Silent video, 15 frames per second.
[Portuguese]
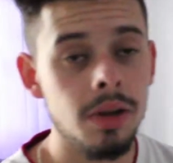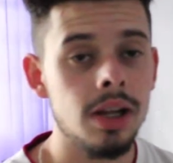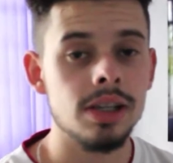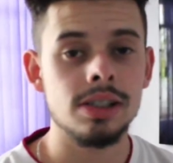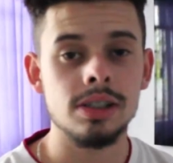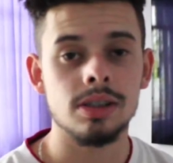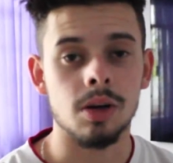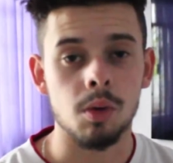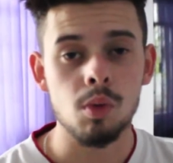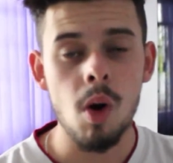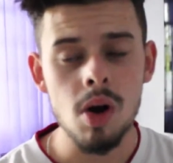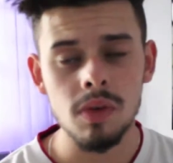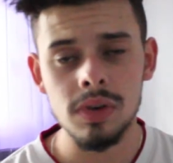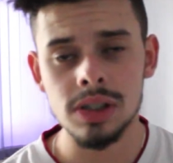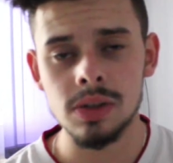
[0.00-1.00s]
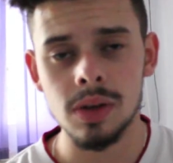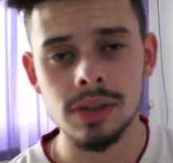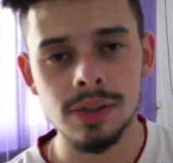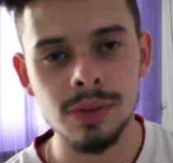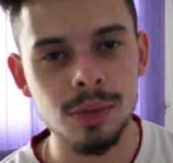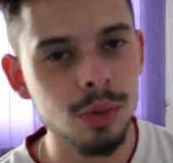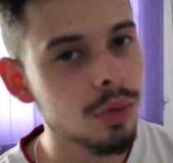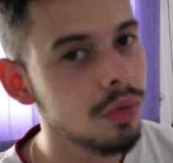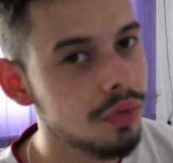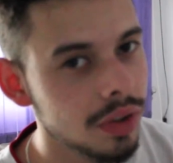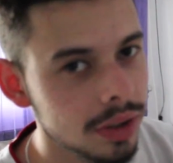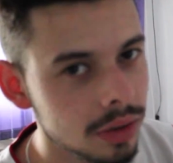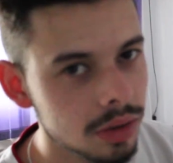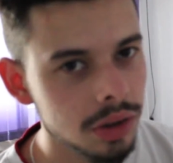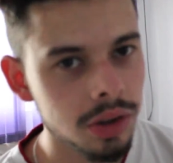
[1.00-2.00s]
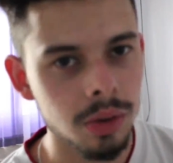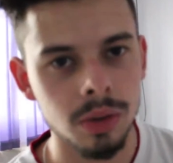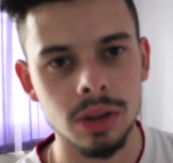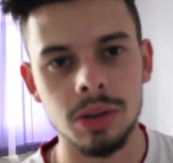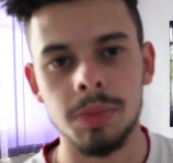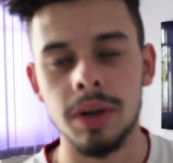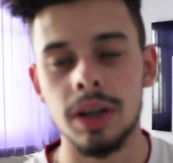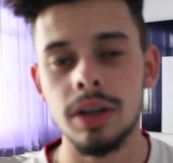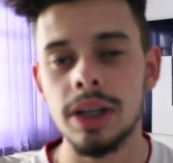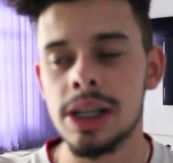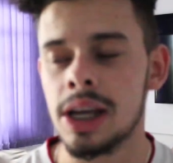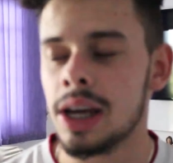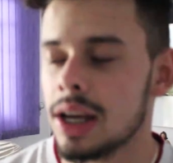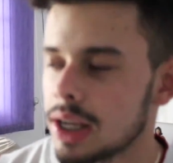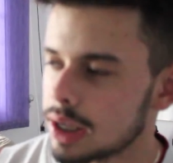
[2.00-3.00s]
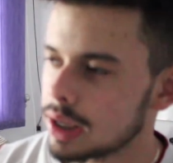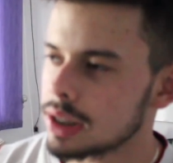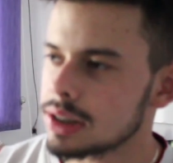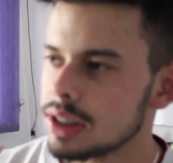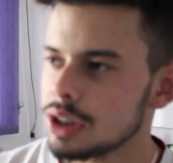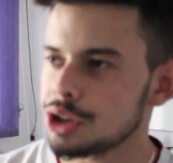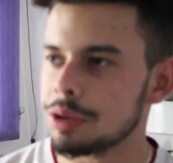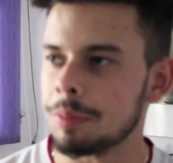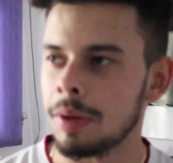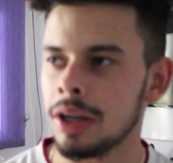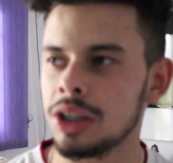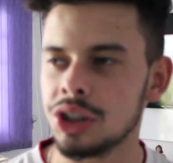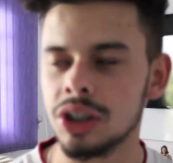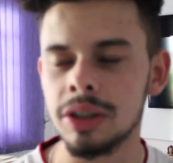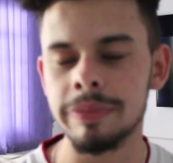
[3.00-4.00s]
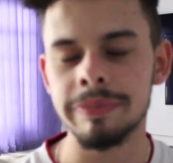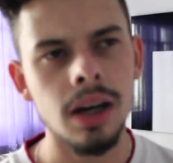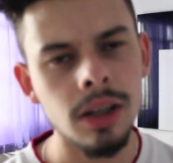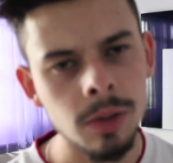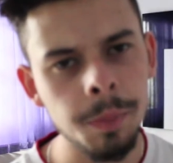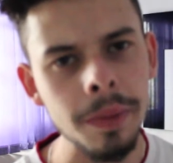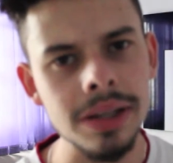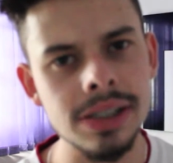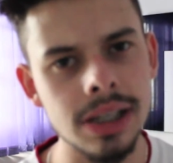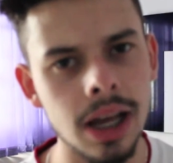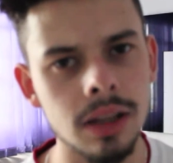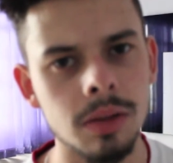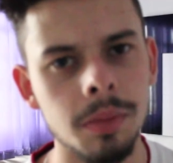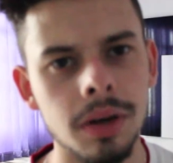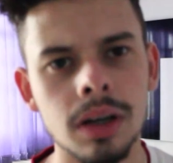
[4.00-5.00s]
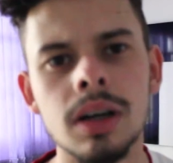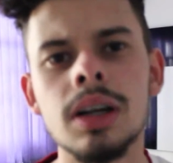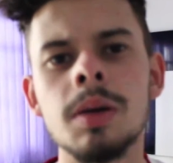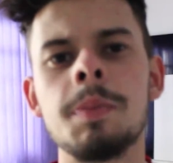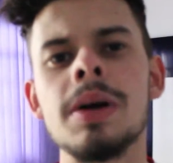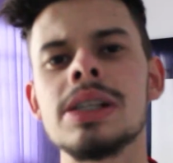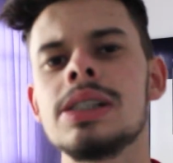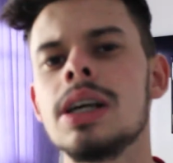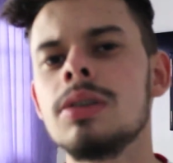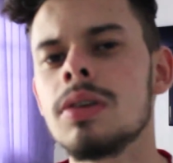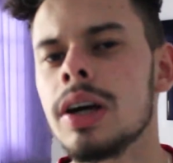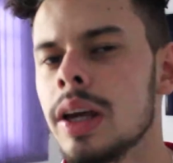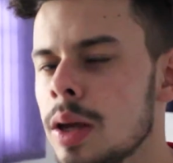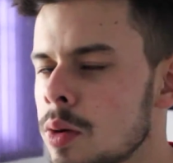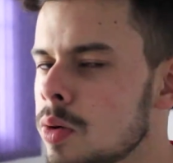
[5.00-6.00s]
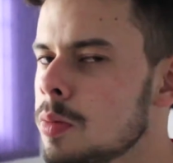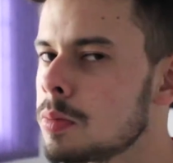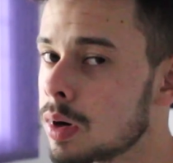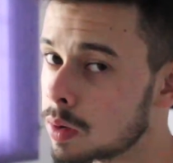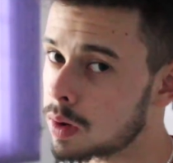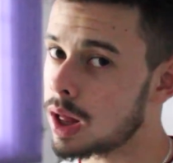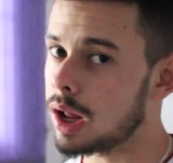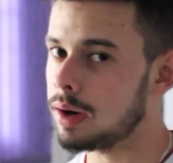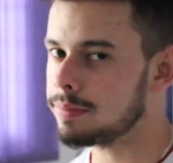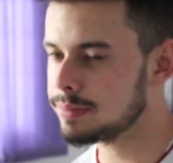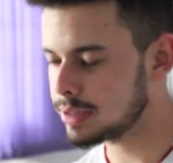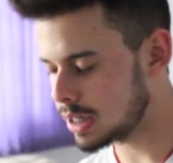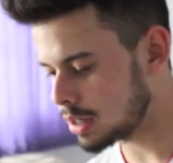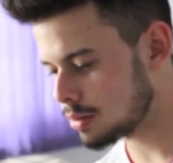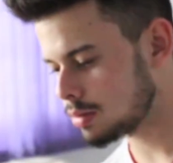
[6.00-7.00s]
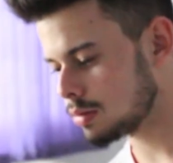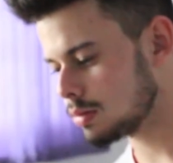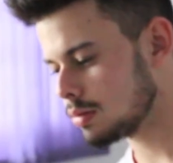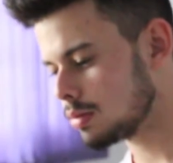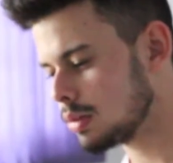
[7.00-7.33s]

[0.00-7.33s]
Beleza, então, qual que vai ser o assunto do vídeo de hoje, mano? É, recentemente, ano passado, mano. Ano passado eu ganhei um irmão, cara, certo?